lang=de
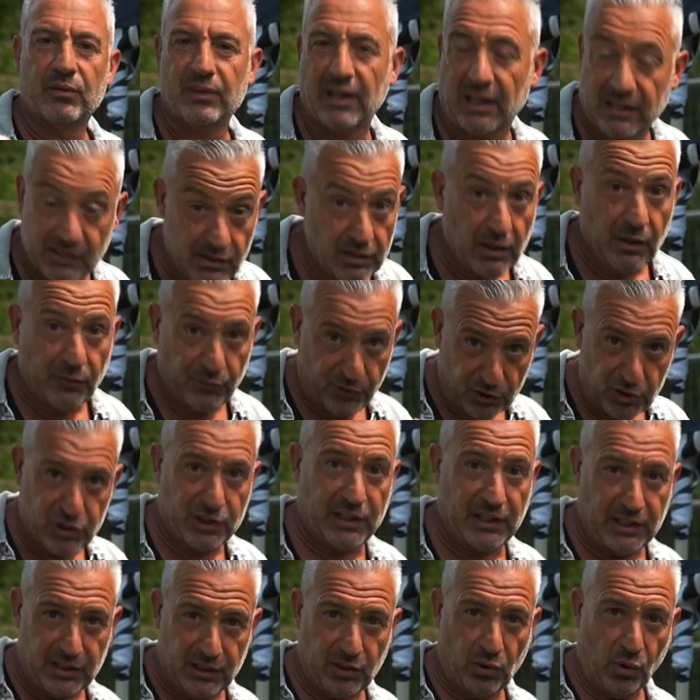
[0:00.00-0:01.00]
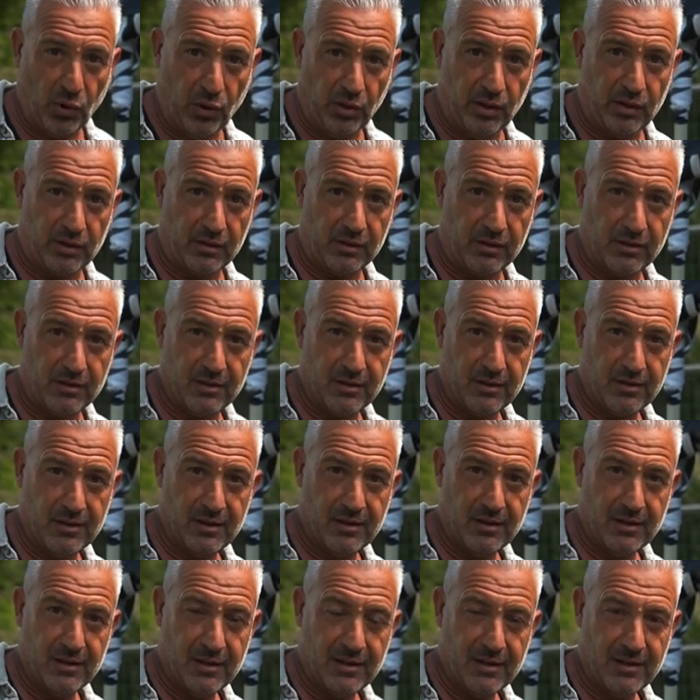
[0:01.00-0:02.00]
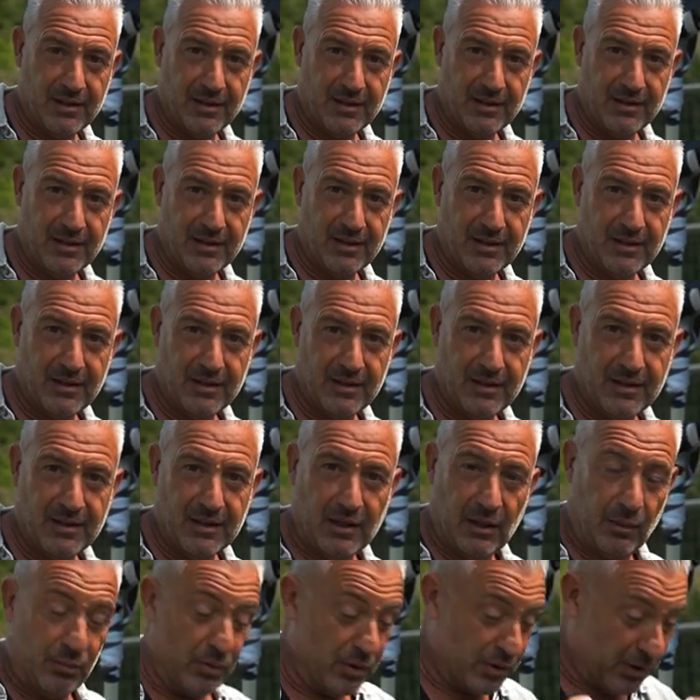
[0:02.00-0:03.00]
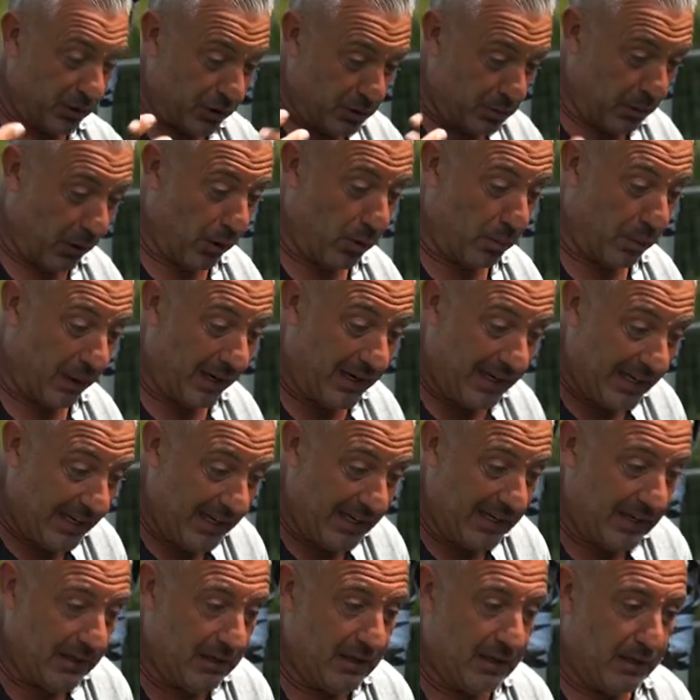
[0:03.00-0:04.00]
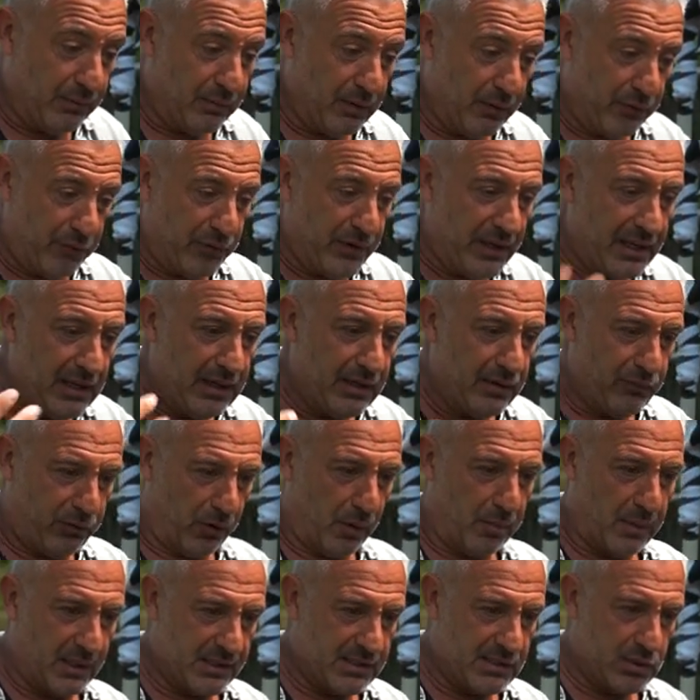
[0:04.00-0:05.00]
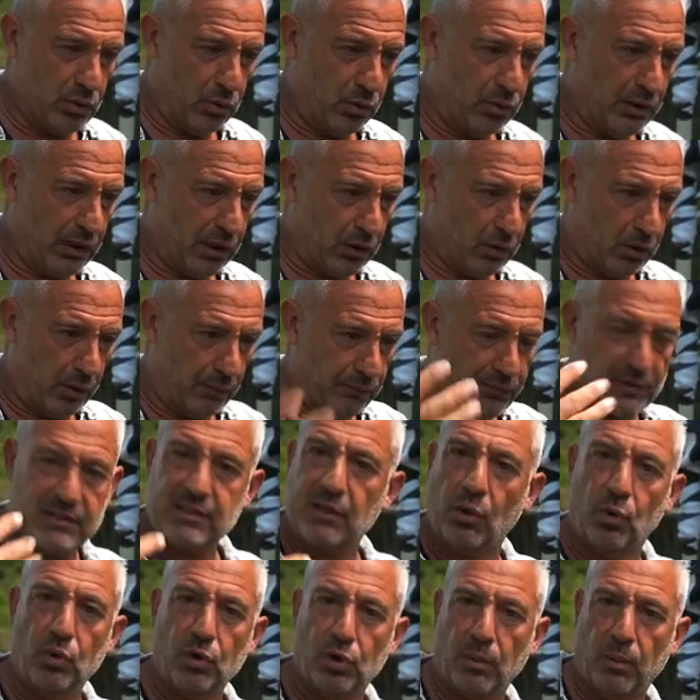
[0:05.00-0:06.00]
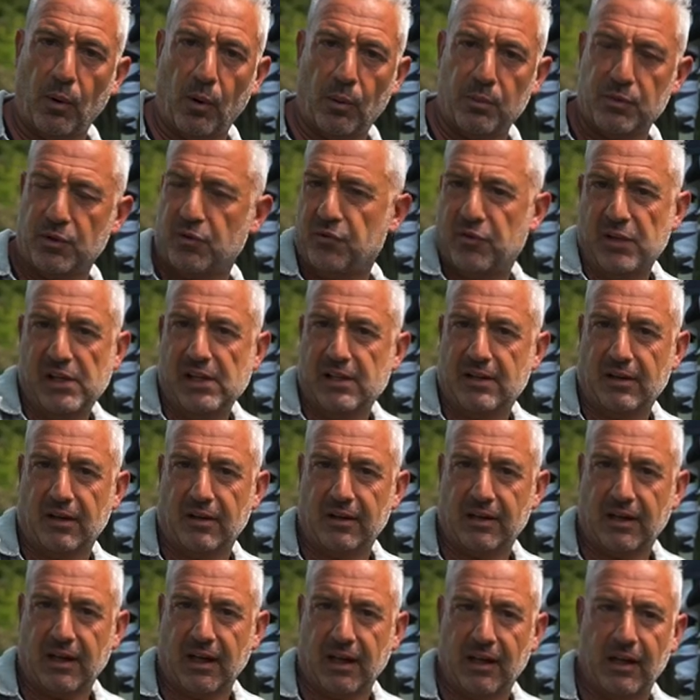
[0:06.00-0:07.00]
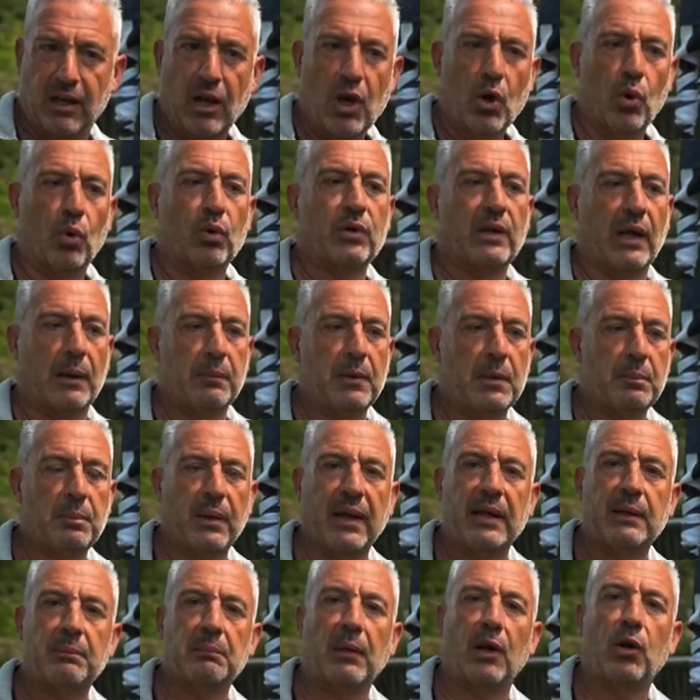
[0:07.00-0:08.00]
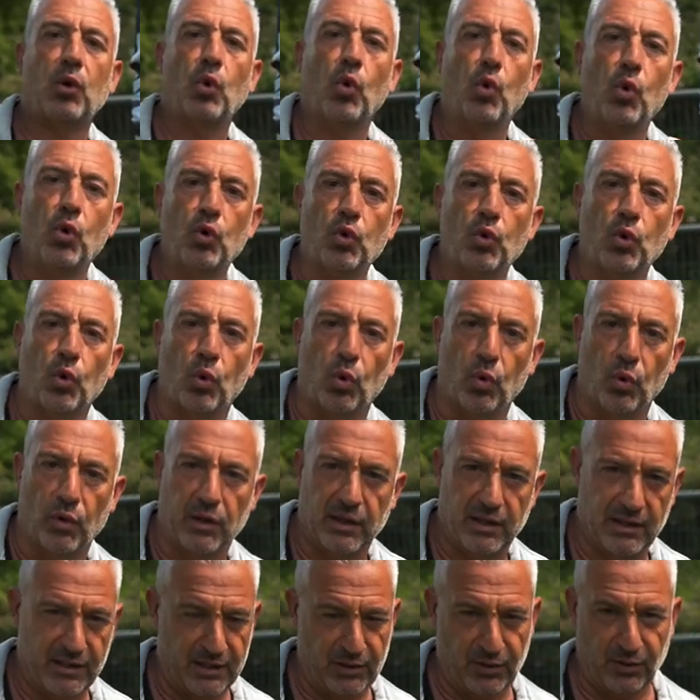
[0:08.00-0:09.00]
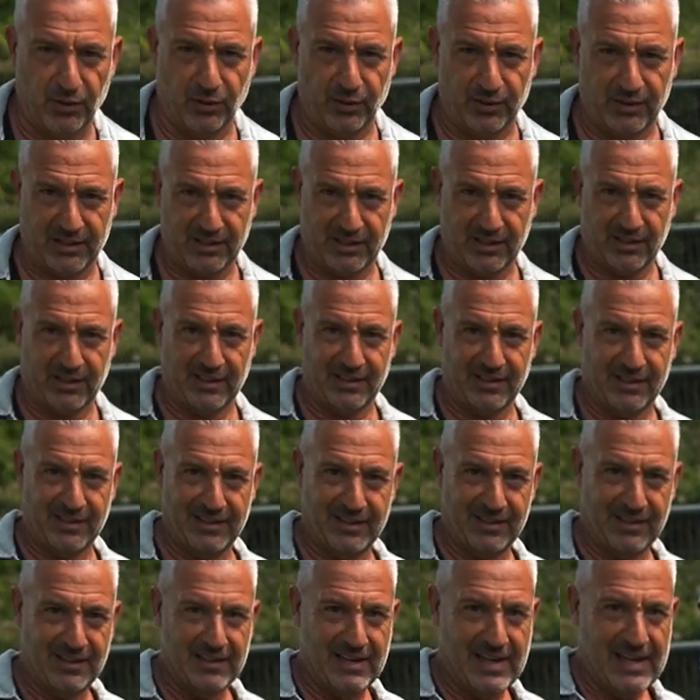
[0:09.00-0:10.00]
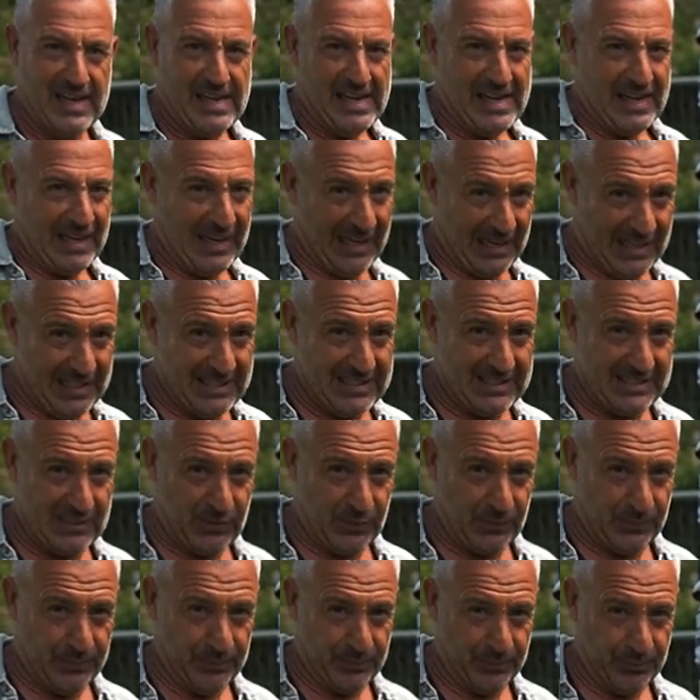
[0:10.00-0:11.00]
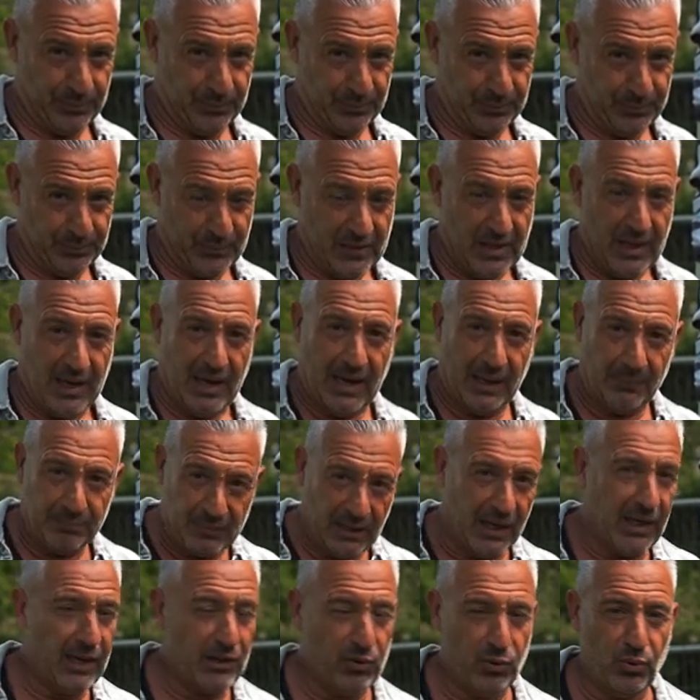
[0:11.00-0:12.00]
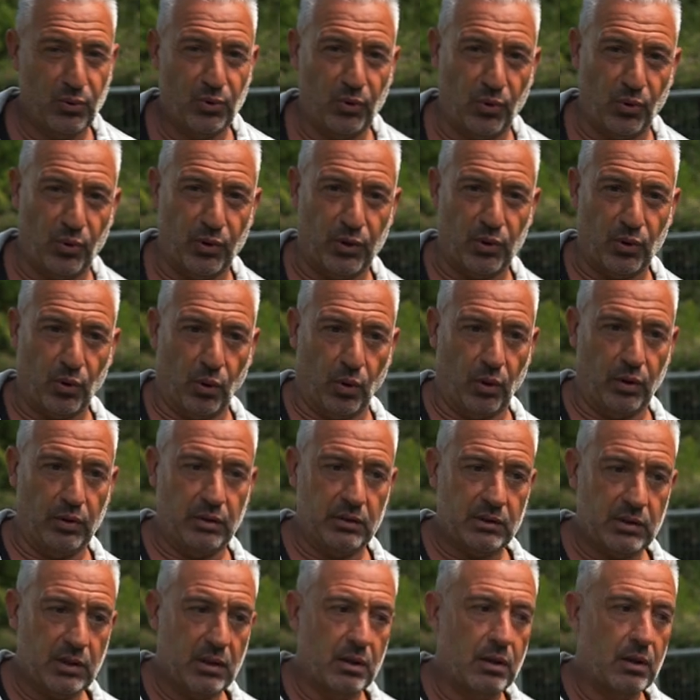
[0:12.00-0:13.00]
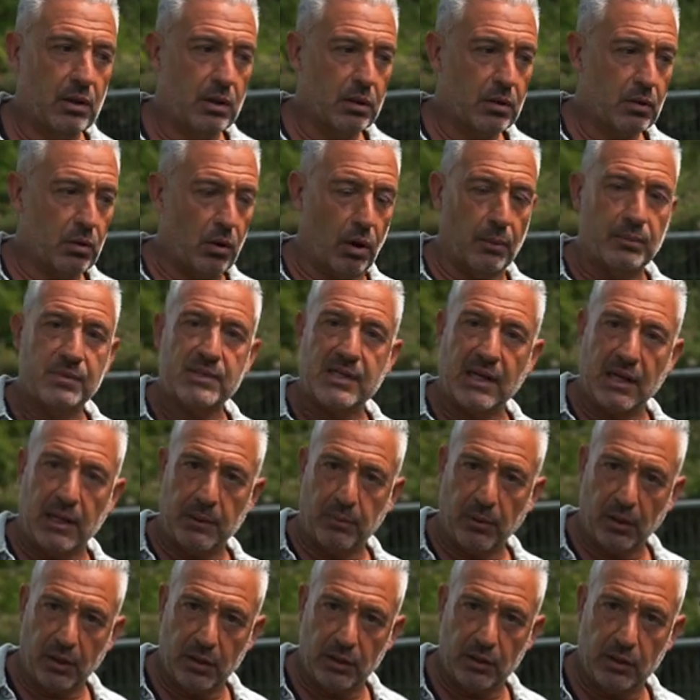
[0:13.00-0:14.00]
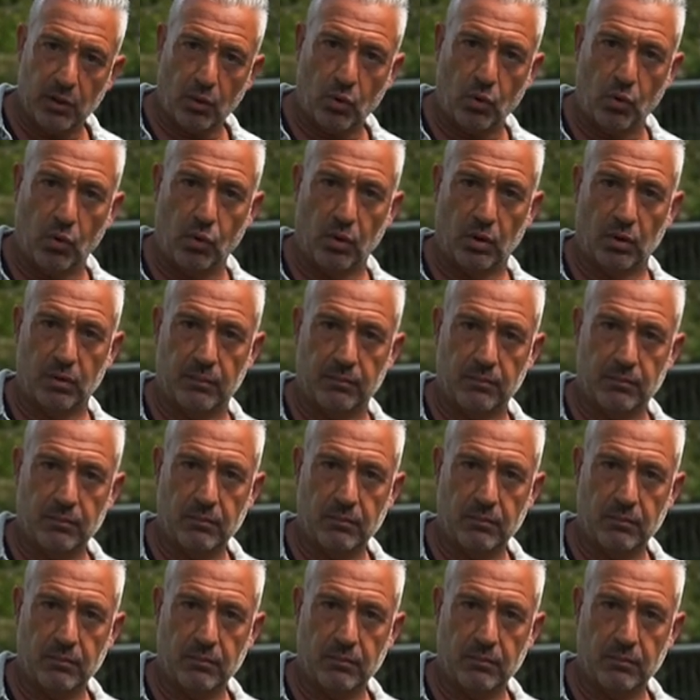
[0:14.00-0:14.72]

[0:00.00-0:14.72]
das verstehen die Hunde müsst euch mal überlegen, wie viel Information da kommt, was der Hund überhaupt nicht filtern kann. Und damit bringt man Unruhe in den Hund rein. Also, habt ihr einen unruhigen Hund, kommt selber in die Ruhe.